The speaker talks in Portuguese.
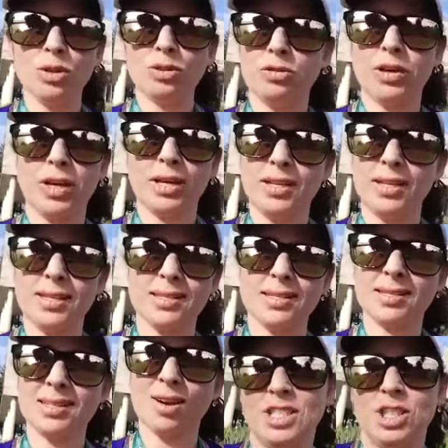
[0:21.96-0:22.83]
muito
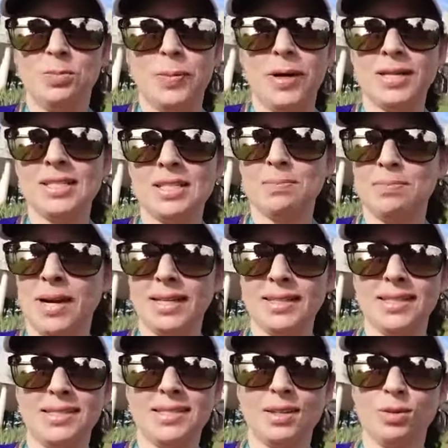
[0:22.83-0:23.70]
feliz de
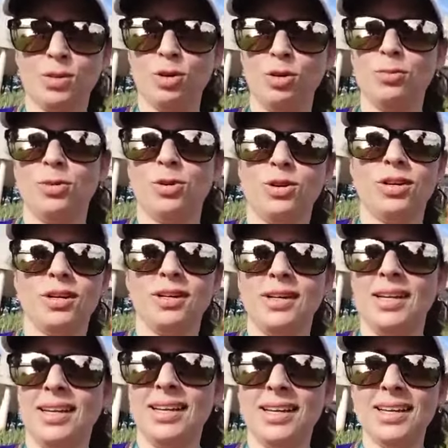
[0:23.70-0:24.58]
participar desse grupo
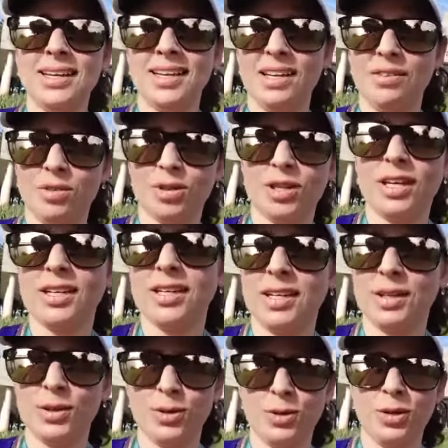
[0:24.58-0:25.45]
incrível que ele
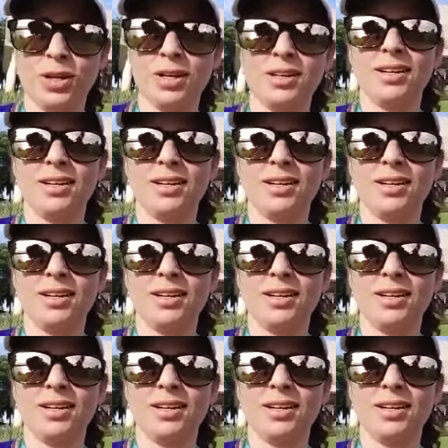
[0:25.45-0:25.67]
criou.